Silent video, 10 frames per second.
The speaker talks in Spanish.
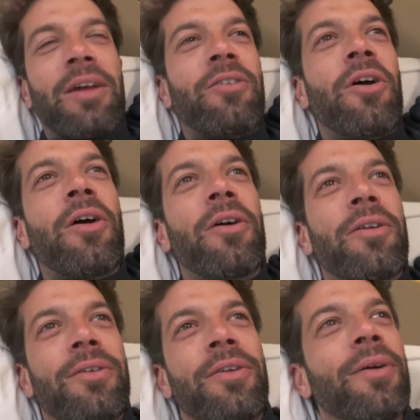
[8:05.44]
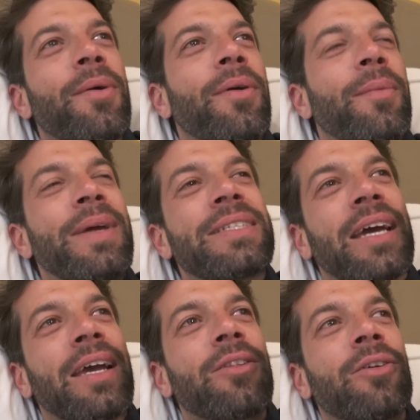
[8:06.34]
No, no,
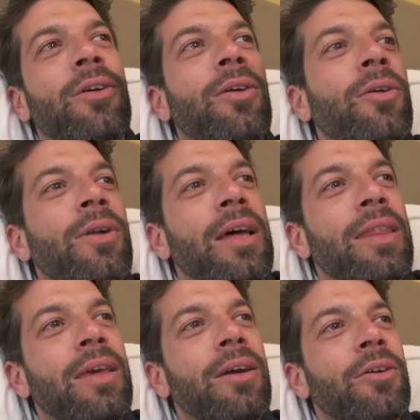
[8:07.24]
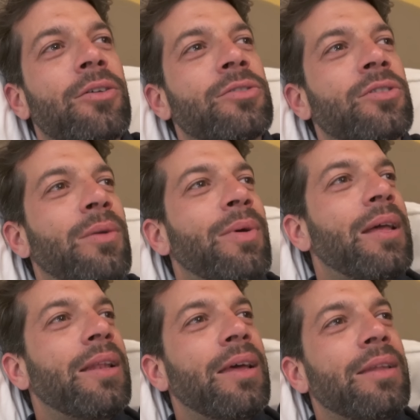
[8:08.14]
mensajito. Hola, Diego, soy
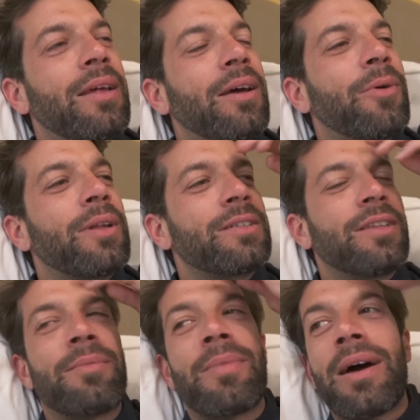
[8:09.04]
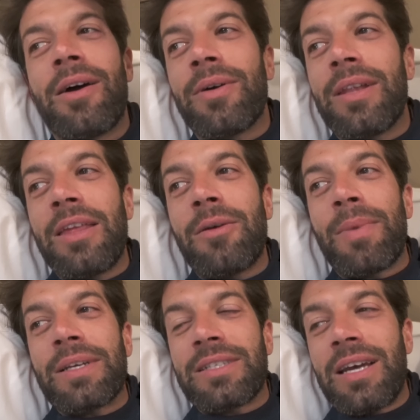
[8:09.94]
Abel de acuerdo de Zimbabue del año
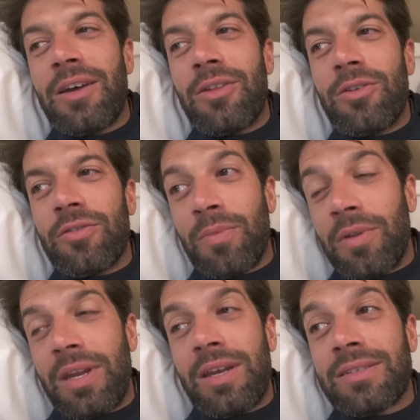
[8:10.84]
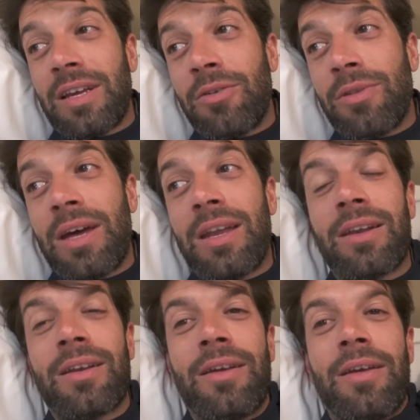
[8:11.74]
pasado. ¿Nos podrías
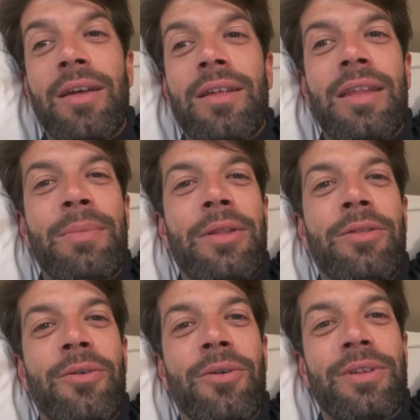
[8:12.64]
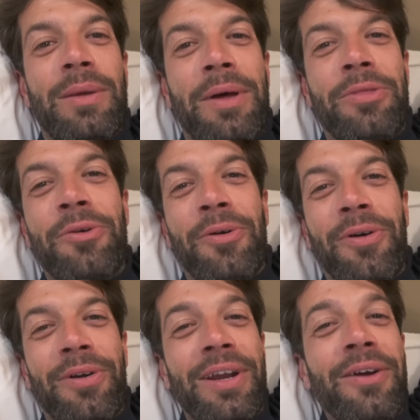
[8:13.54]
ayudar? Te mando un, te mando un
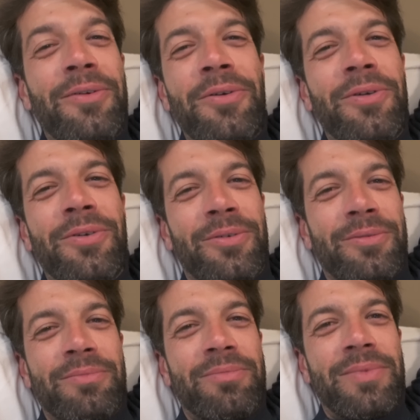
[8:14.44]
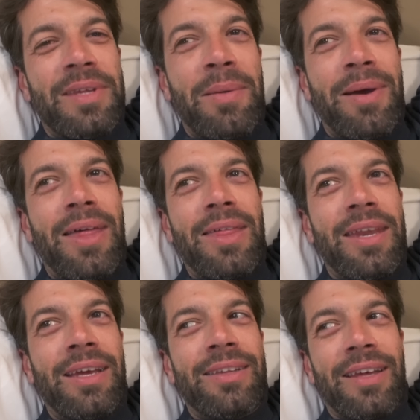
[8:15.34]
correo. No, no. Llamada
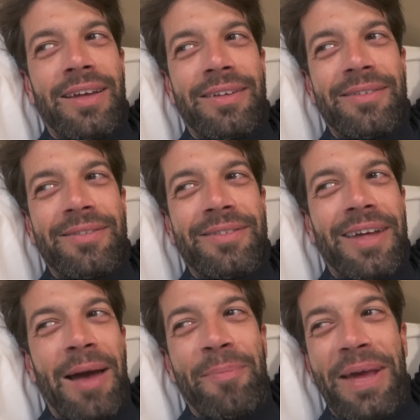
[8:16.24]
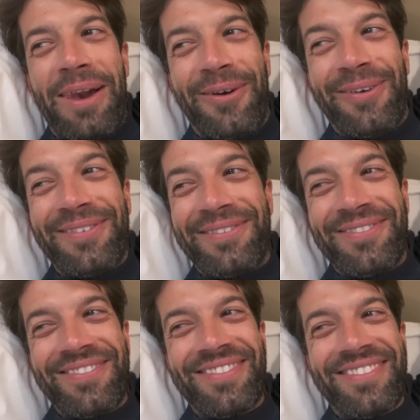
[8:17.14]
directa. A pelo.
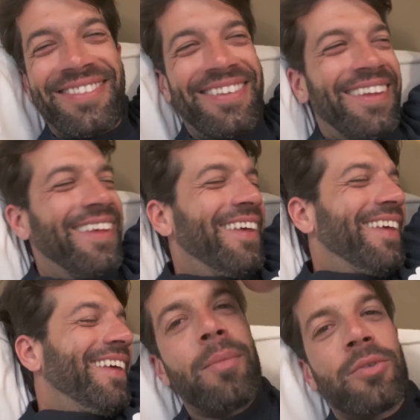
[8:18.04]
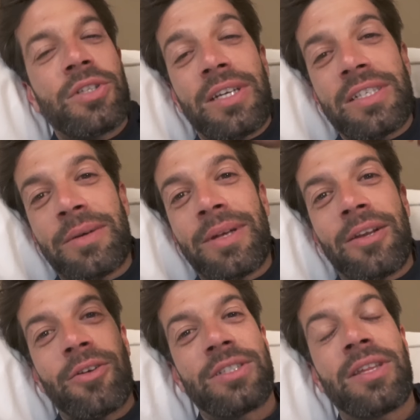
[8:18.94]
Bueno, si queréis
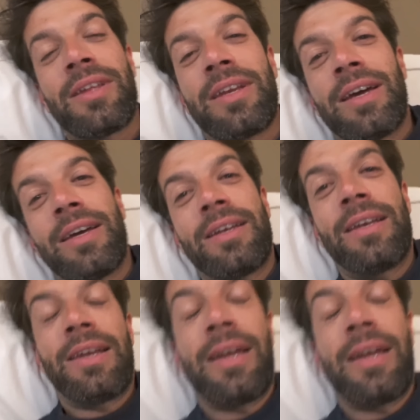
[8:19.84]
saber lo que se cena en